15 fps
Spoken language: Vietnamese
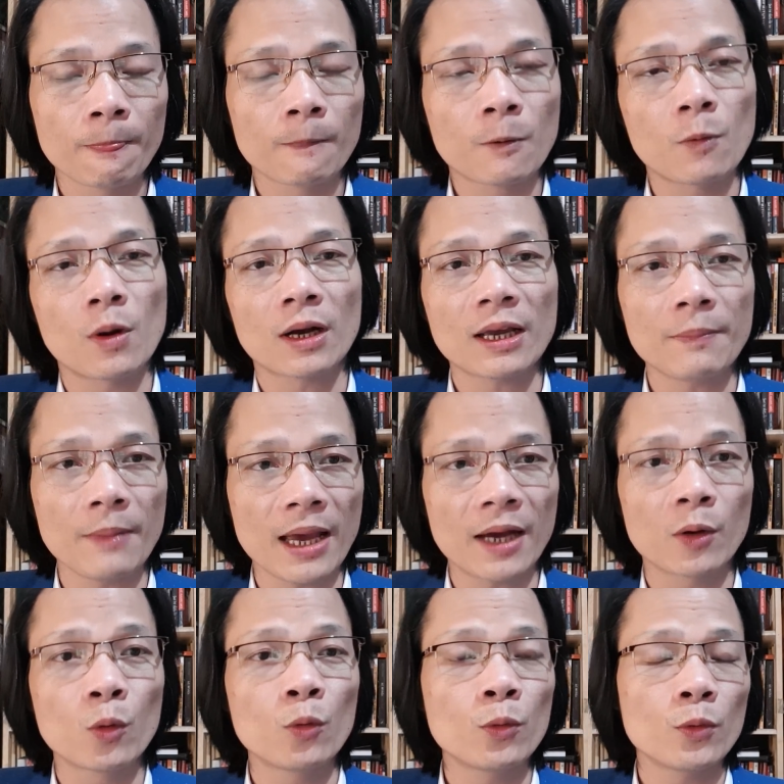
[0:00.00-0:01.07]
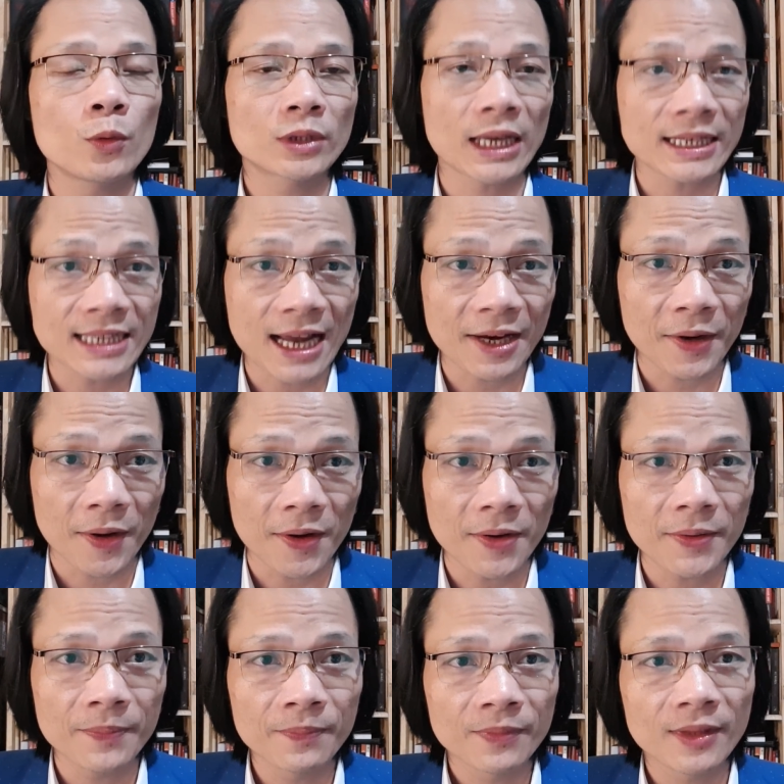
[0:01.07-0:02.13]
của cái bè lũ tay sai đó
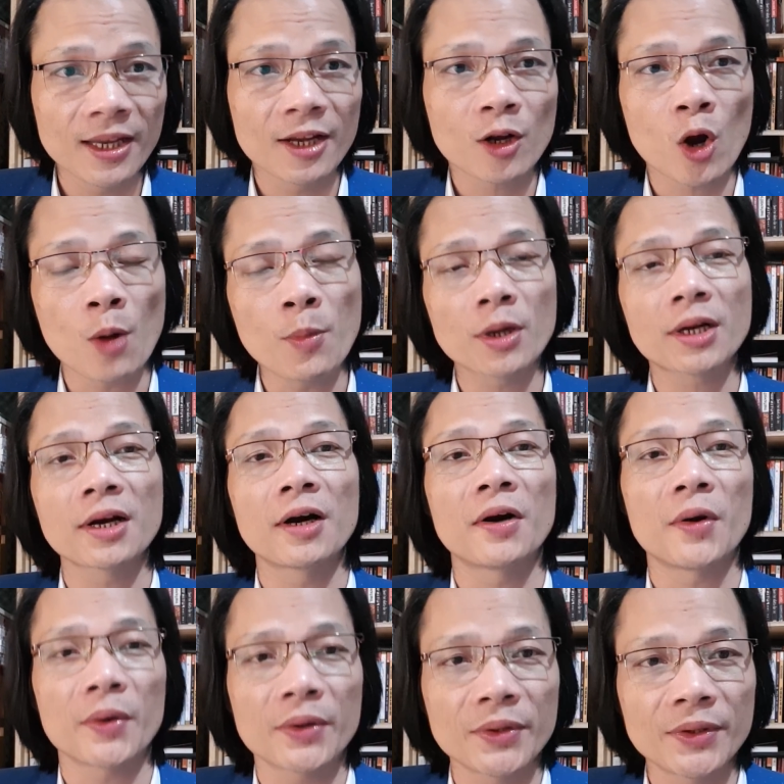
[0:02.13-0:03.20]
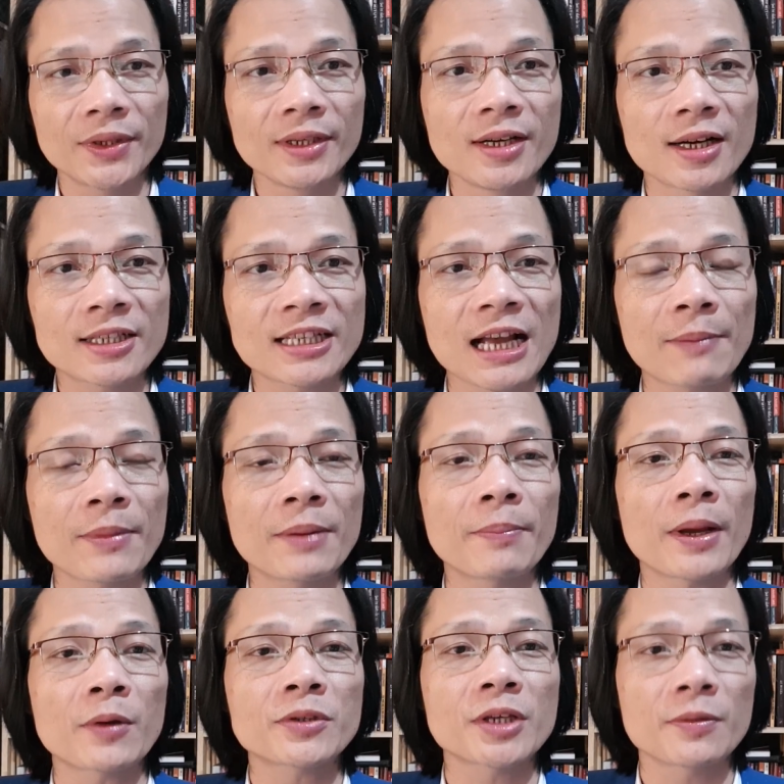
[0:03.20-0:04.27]
thì có một cơ hội được sang bên
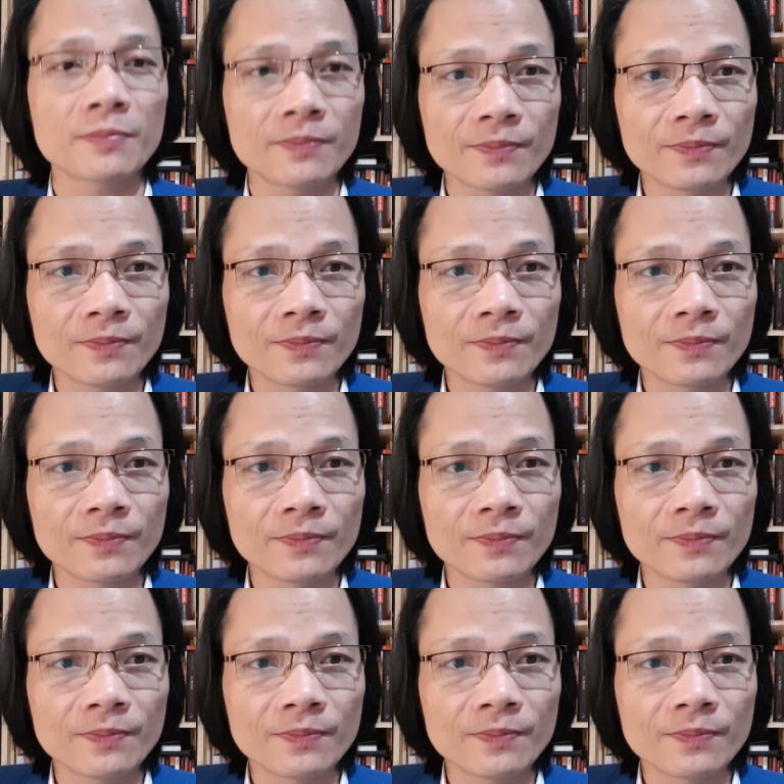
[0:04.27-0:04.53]
méo sống.